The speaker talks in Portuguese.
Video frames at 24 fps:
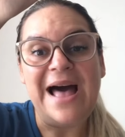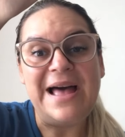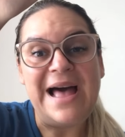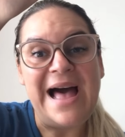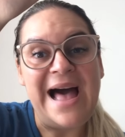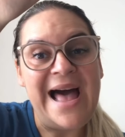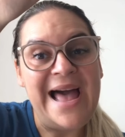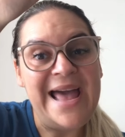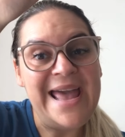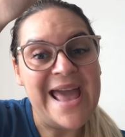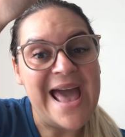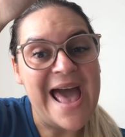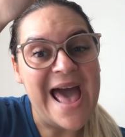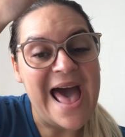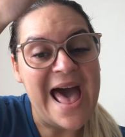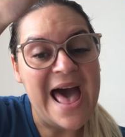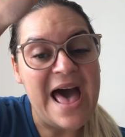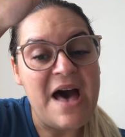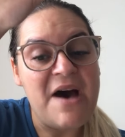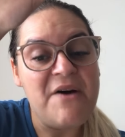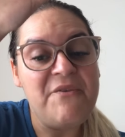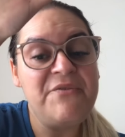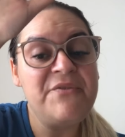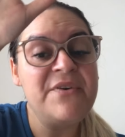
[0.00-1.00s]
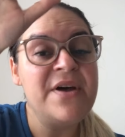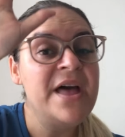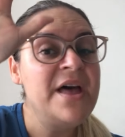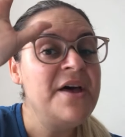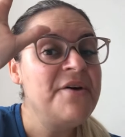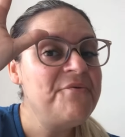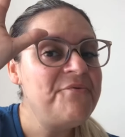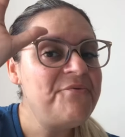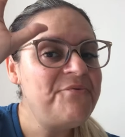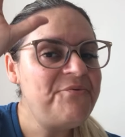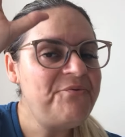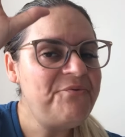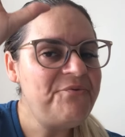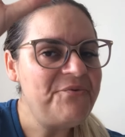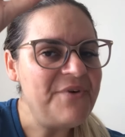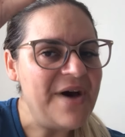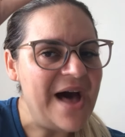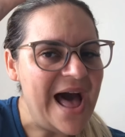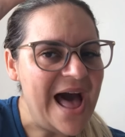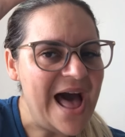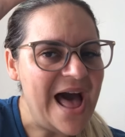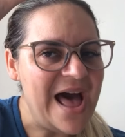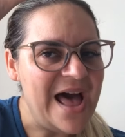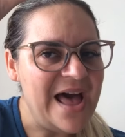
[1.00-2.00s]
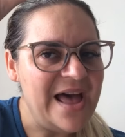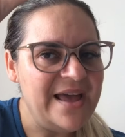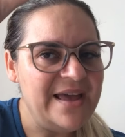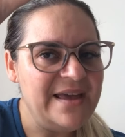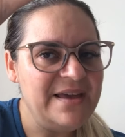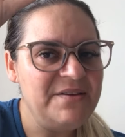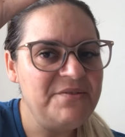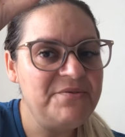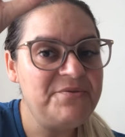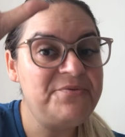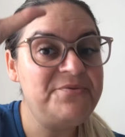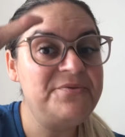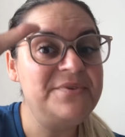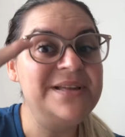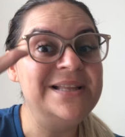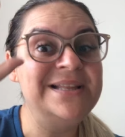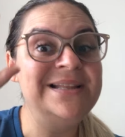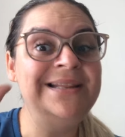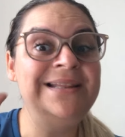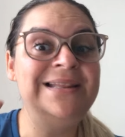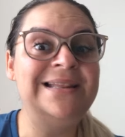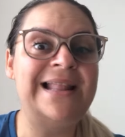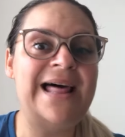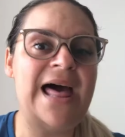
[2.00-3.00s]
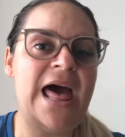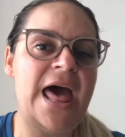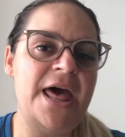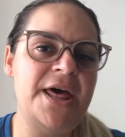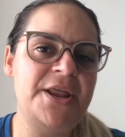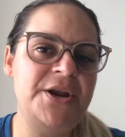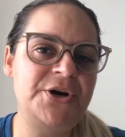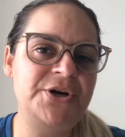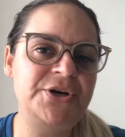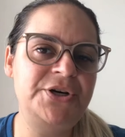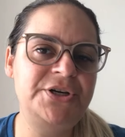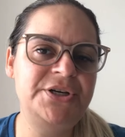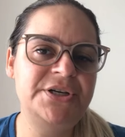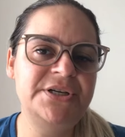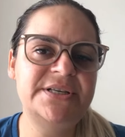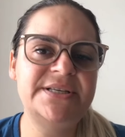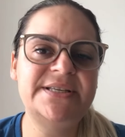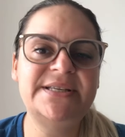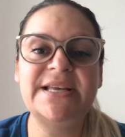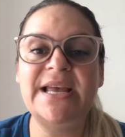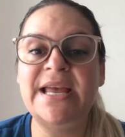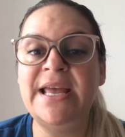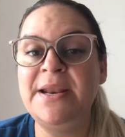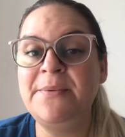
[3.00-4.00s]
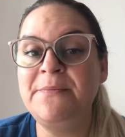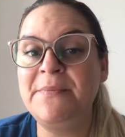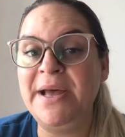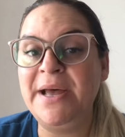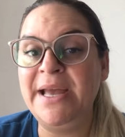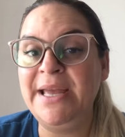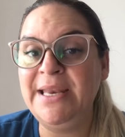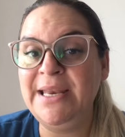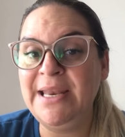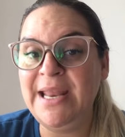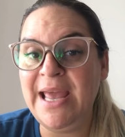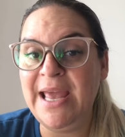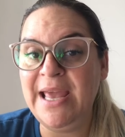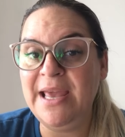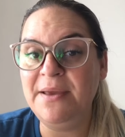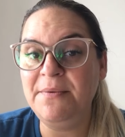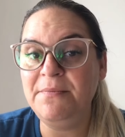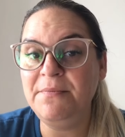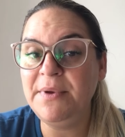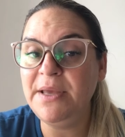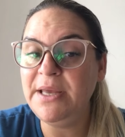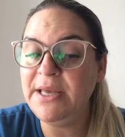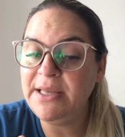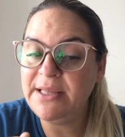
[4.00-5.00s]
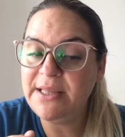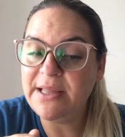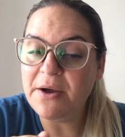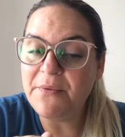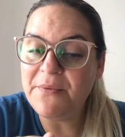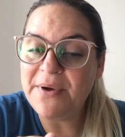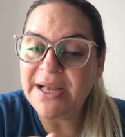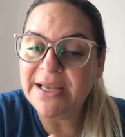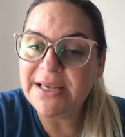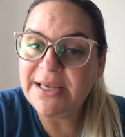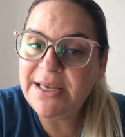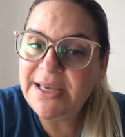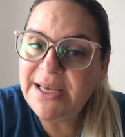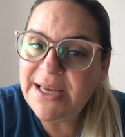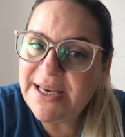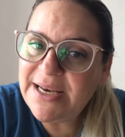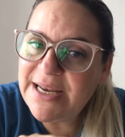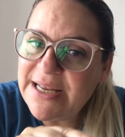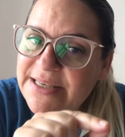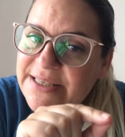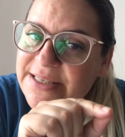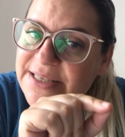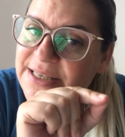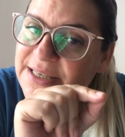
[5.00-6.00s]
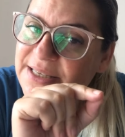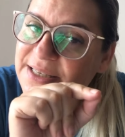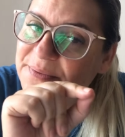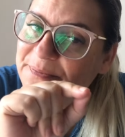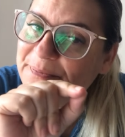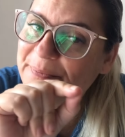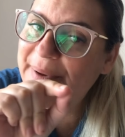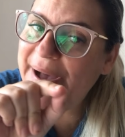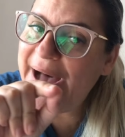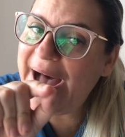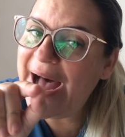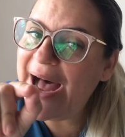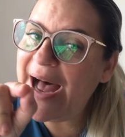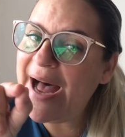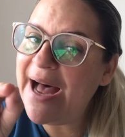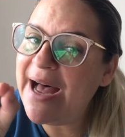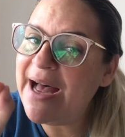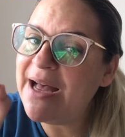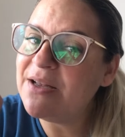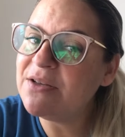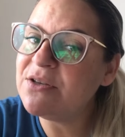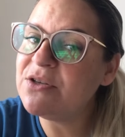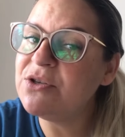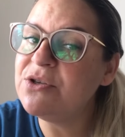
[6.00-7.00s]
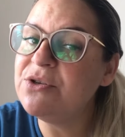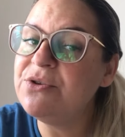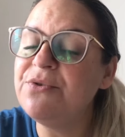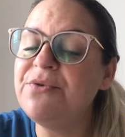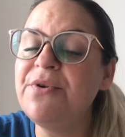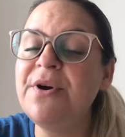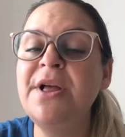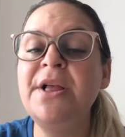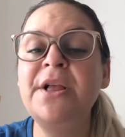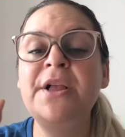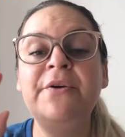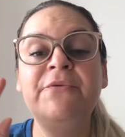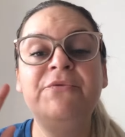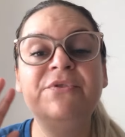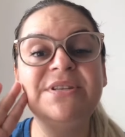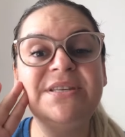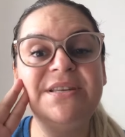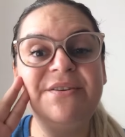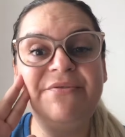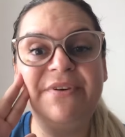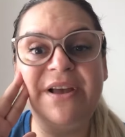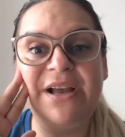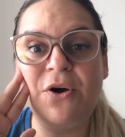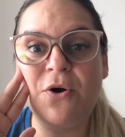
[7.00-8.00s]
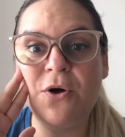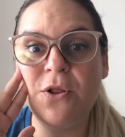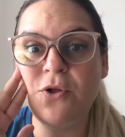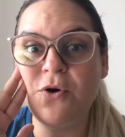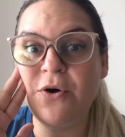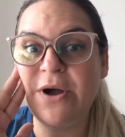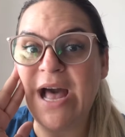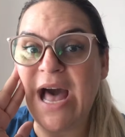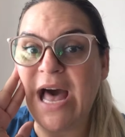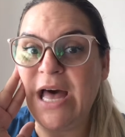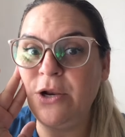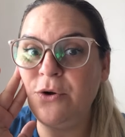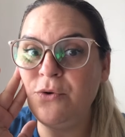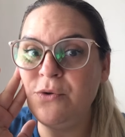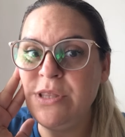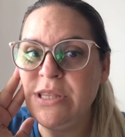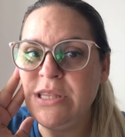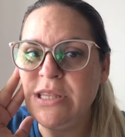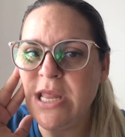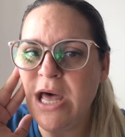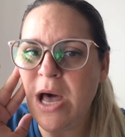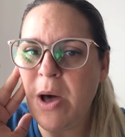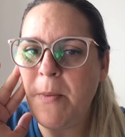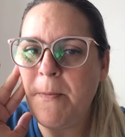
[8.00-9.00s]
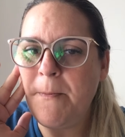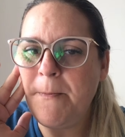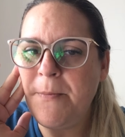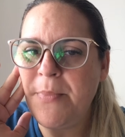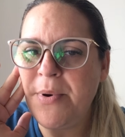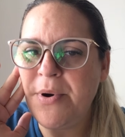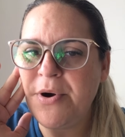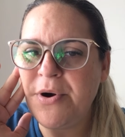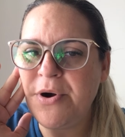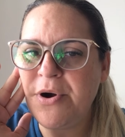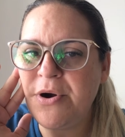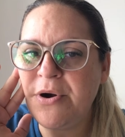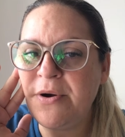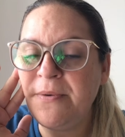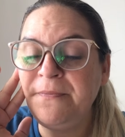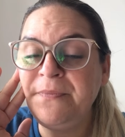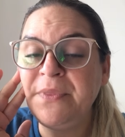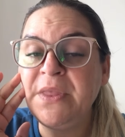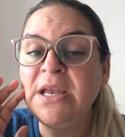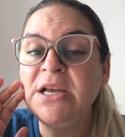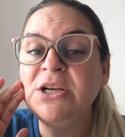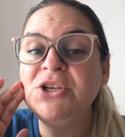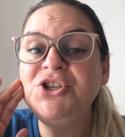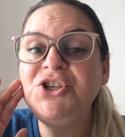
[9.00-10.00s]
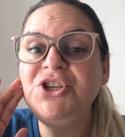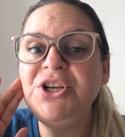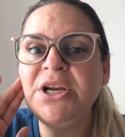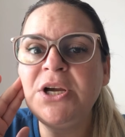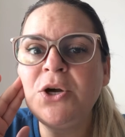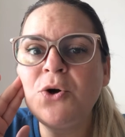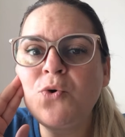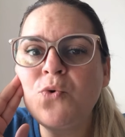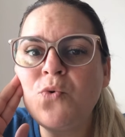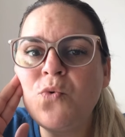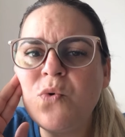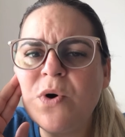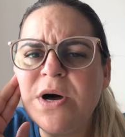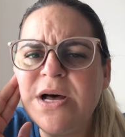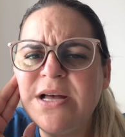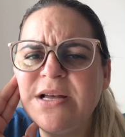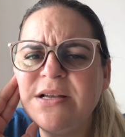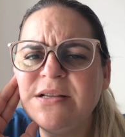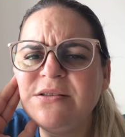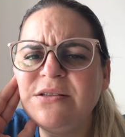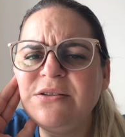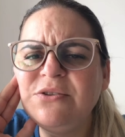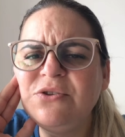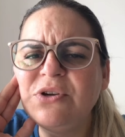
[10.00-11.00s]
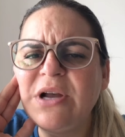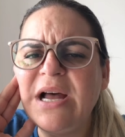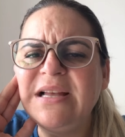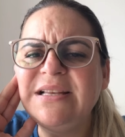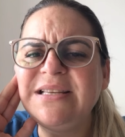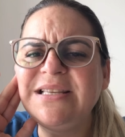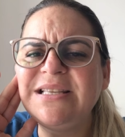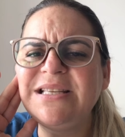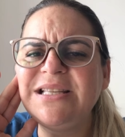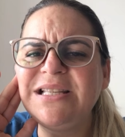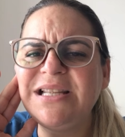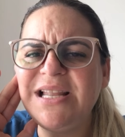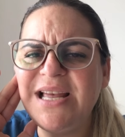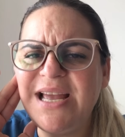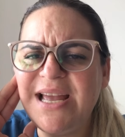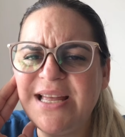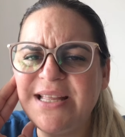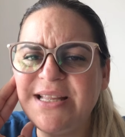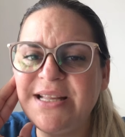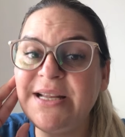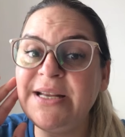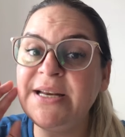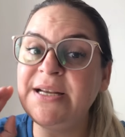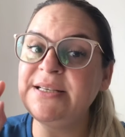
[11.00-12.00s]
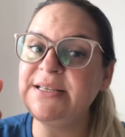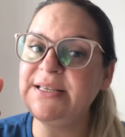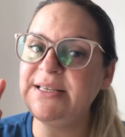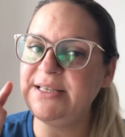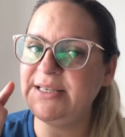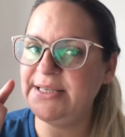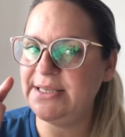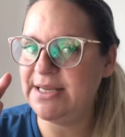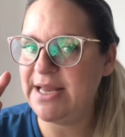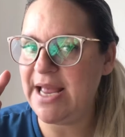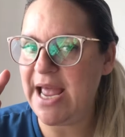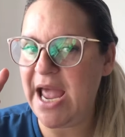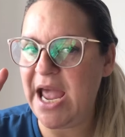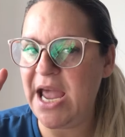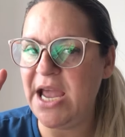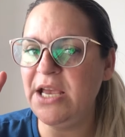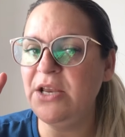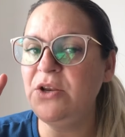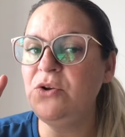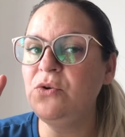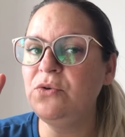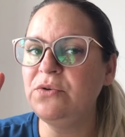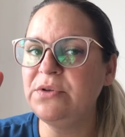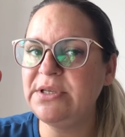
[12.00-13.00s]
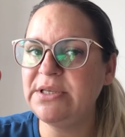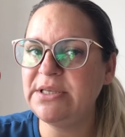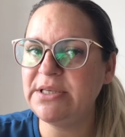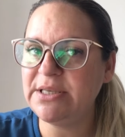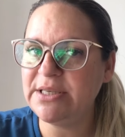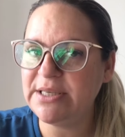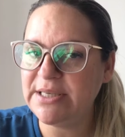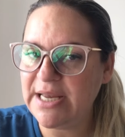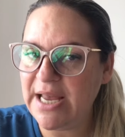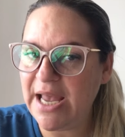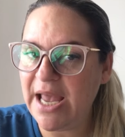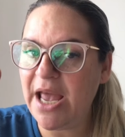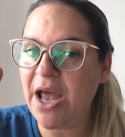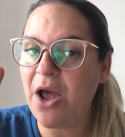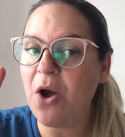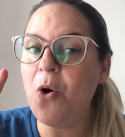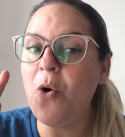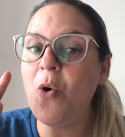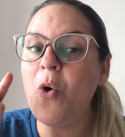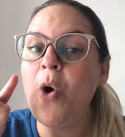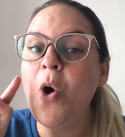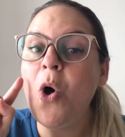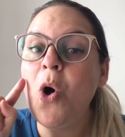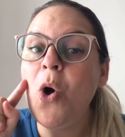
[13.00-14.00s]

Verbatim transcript: I have five letters in my name. Então, aqui nesse espaço, você vai colocar o number de quantas letras tem no seu